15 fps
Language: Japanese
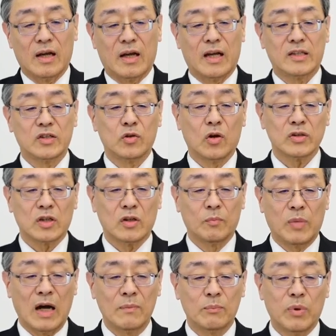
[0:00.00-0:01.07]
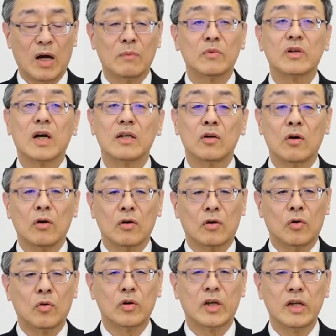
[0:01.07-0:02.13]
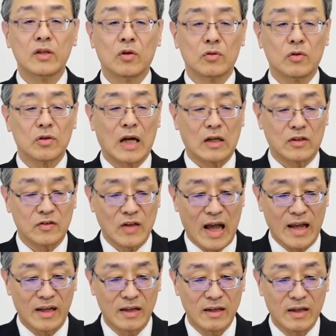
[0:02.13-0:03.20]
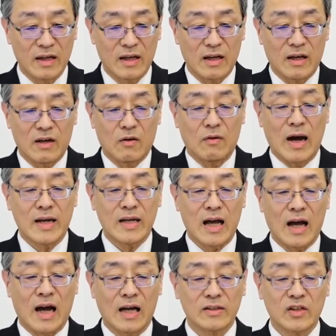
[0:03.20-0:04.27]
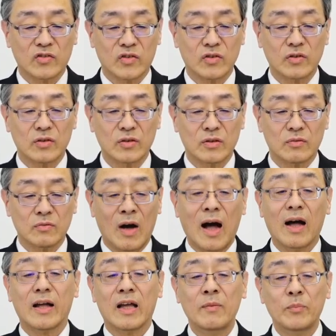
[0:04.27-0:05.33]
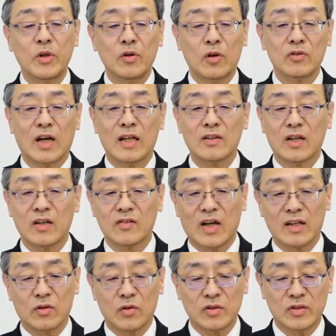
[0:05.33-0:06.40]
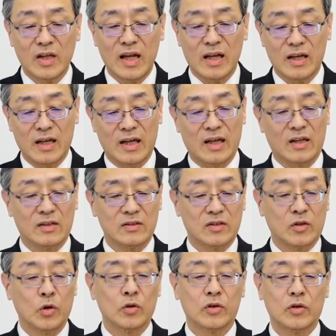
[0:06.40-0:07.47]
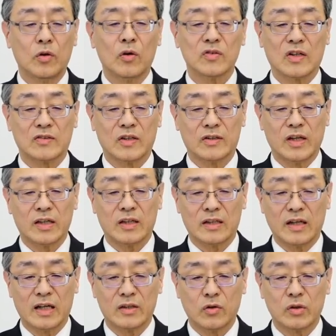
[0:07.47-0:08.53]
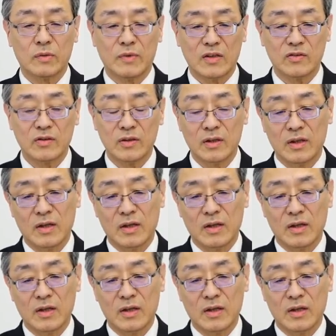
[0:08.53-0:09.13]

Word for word: 自動車のバンパー向けの高機能の角材ワイヤーハーネスは塩ビ用の安定材として供給をさせていただいております